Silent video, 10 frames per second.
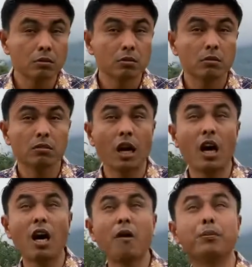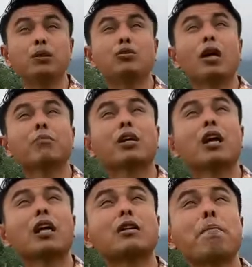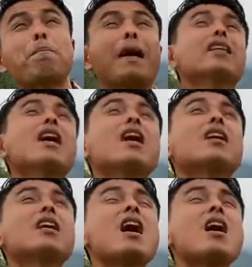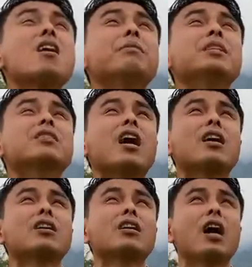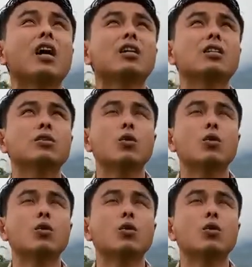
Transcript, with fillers: Tapi Tuhan berkata, pandang dah bintang di langit.